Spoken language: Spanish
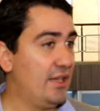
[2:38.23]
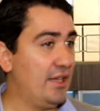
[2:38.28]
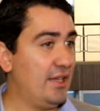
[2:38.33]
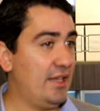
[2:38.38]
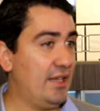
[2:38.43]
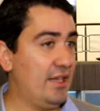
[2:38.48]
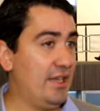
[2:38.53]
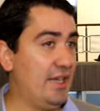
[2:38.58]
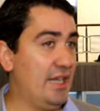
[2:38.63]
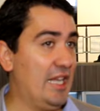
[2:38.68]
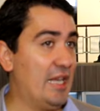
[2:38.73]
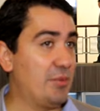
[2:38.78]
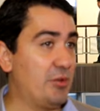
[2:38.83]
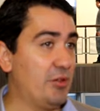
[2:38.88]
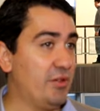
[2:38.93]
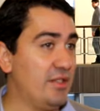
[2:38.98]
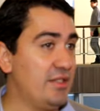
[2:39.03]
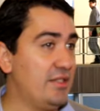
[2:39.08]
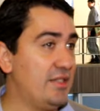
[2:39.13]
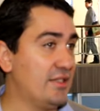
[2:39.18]
la
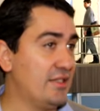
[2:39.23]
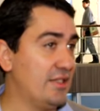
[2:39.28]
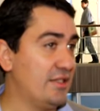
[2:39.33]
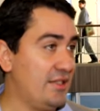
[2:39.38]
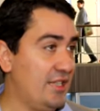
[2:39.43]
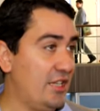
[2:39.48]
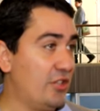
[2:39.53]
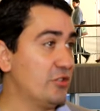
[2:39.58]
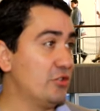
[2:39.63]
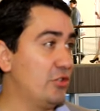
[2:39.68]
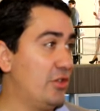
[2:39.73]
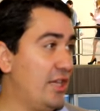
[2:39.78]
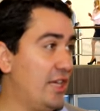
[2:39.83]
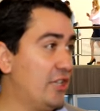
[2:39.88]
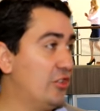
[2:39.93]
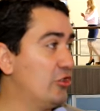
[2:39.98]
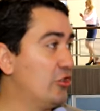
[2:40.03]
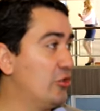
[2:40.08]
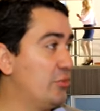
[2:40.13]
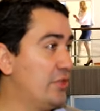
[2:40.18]
provincia se sigue
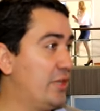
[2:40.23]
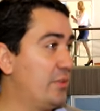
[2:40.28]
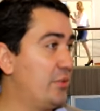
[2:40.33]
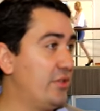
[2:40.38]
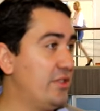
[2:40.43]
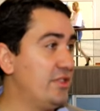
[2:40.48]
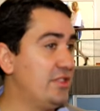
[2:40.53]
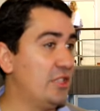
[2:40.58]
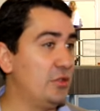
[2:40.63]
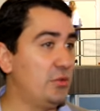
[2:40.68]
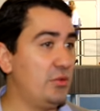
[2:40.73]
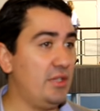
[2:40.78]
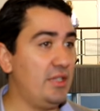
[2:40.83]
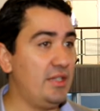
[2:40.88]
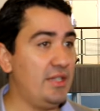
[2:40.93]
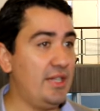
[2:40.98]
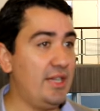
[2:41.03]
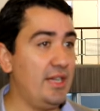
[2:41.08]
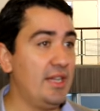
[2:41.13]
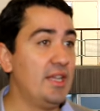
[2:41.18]
consolidando como una provincia
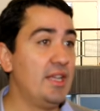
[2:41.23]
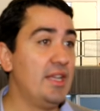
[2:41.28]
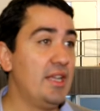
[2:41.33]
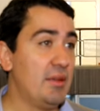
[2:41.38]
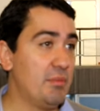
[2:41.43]
turística,